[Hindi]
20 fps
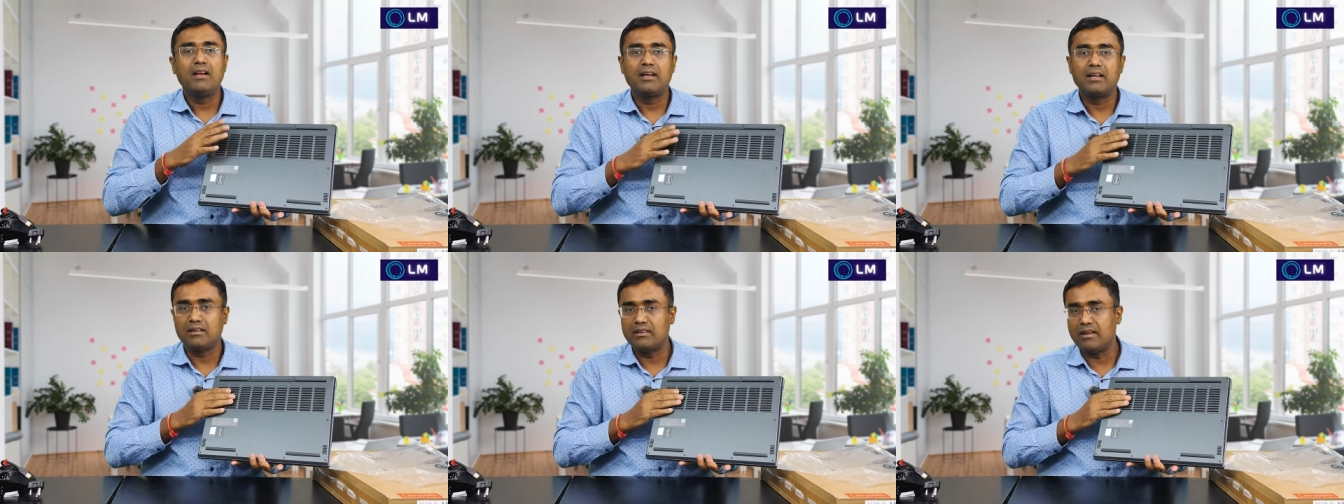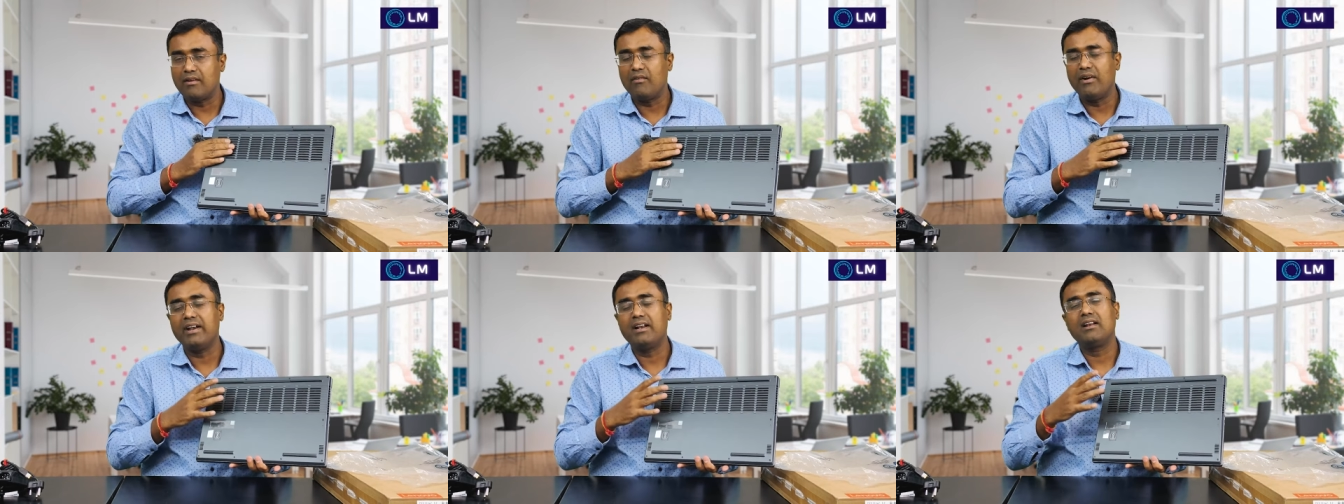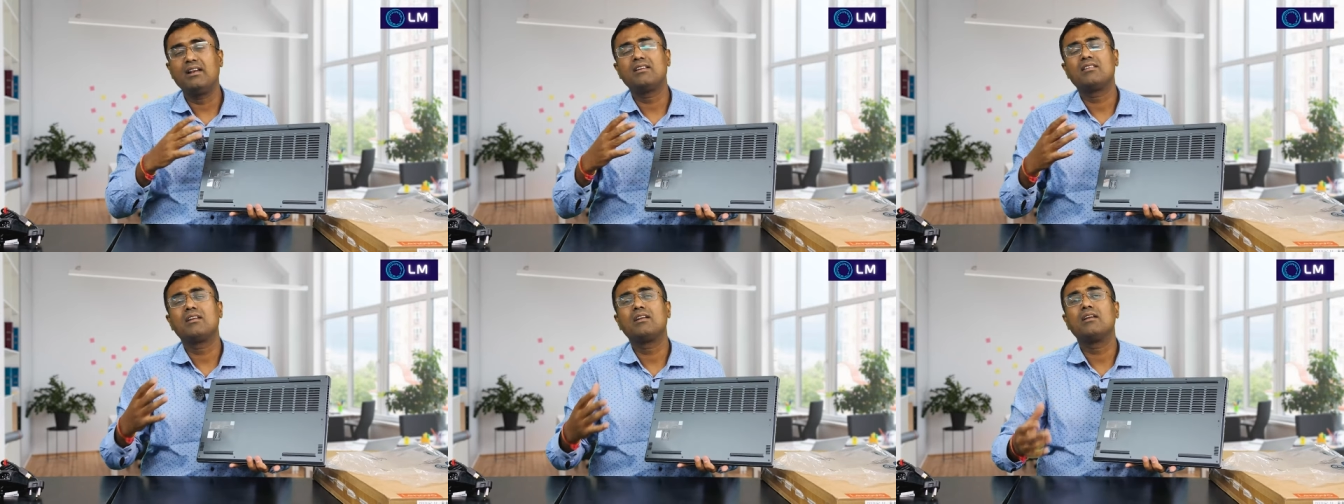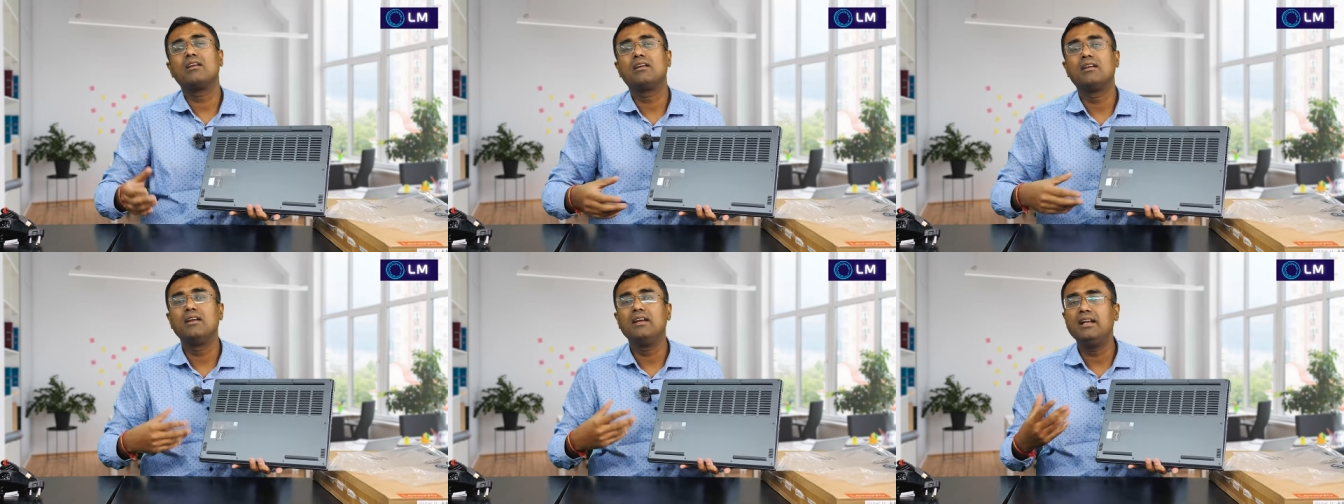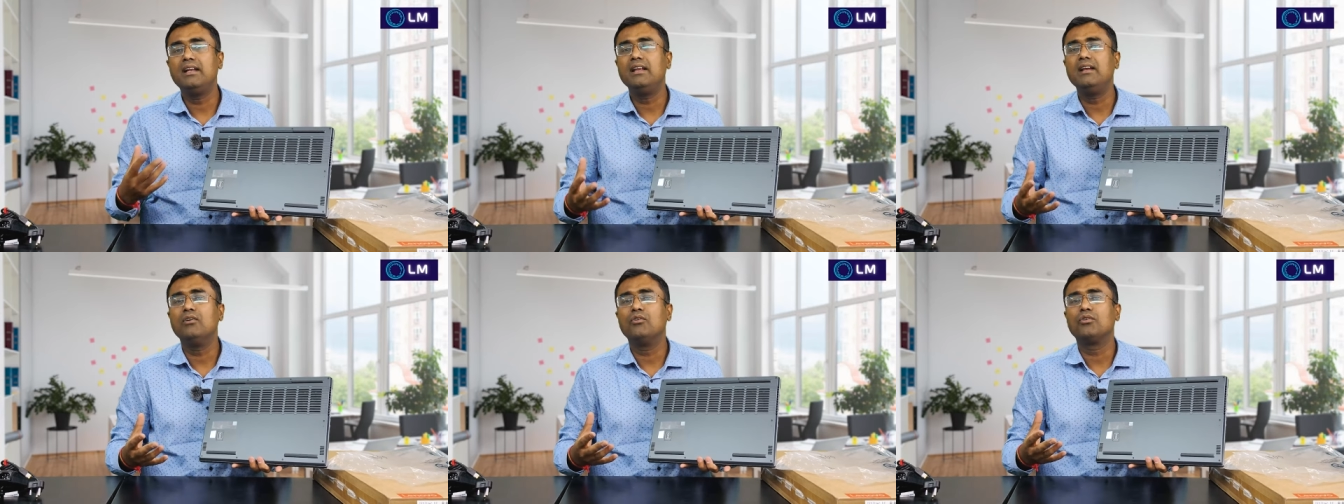कितना वेंटिलेशन
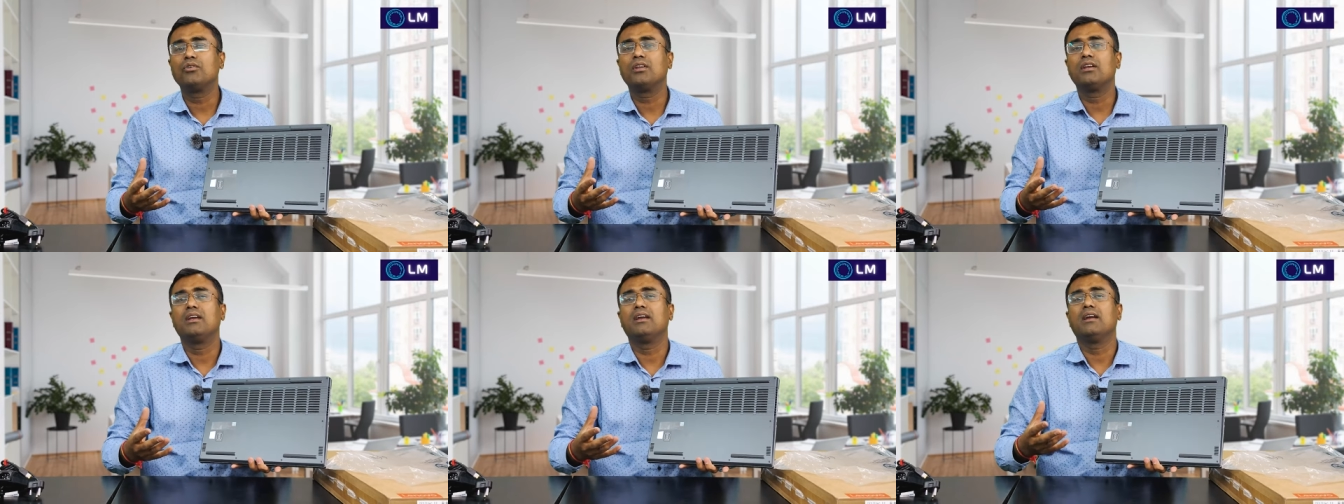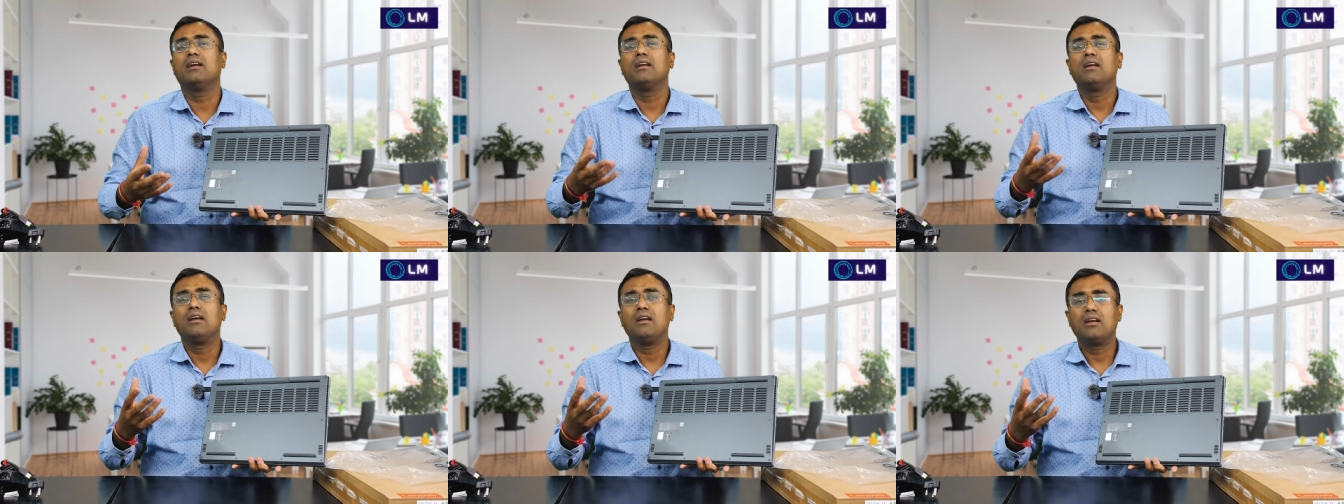हीटिंग होती है